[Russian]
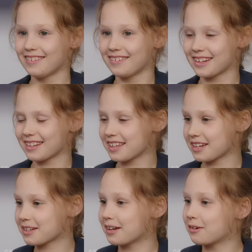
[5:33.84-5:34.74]
нет, ну,
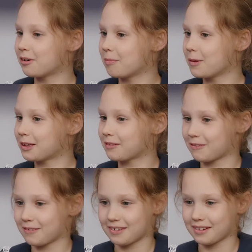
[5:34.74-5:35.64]
несколько куплетов
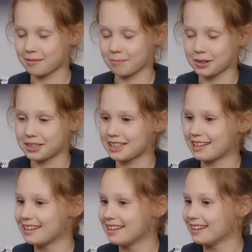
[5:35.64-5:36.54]
просто
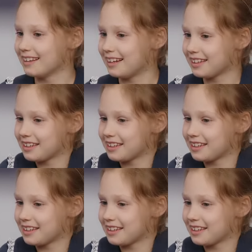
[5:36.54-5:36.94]
они